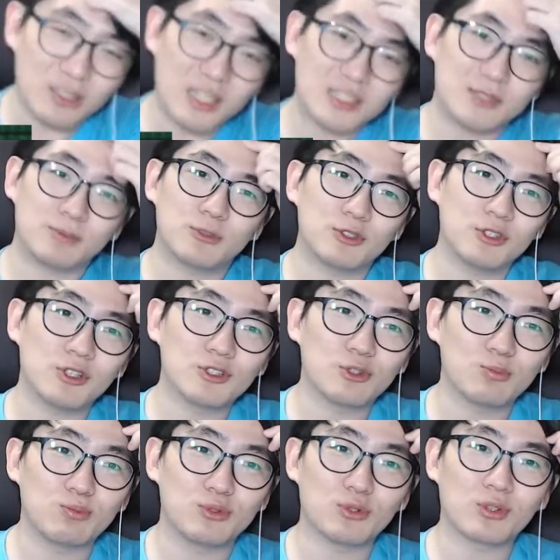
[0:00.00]
집중력이 좀
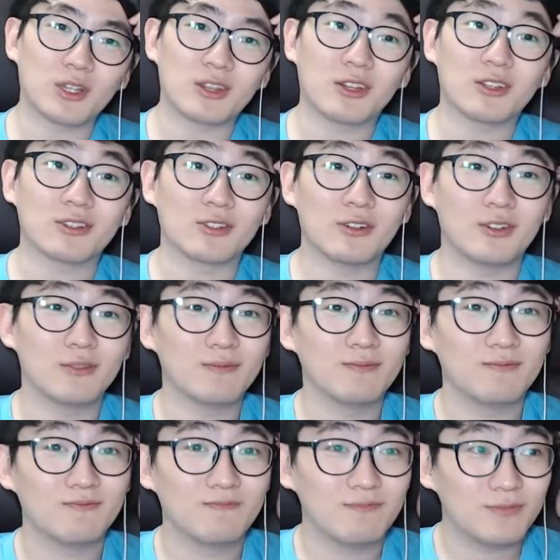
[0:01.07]
부족했다는 거.
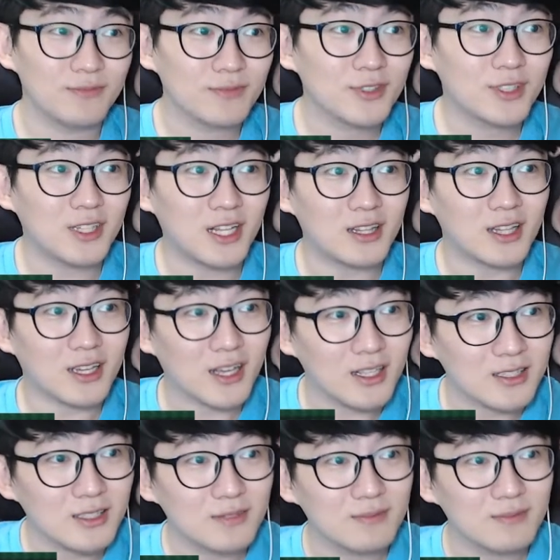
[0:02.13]
끝날 때까지.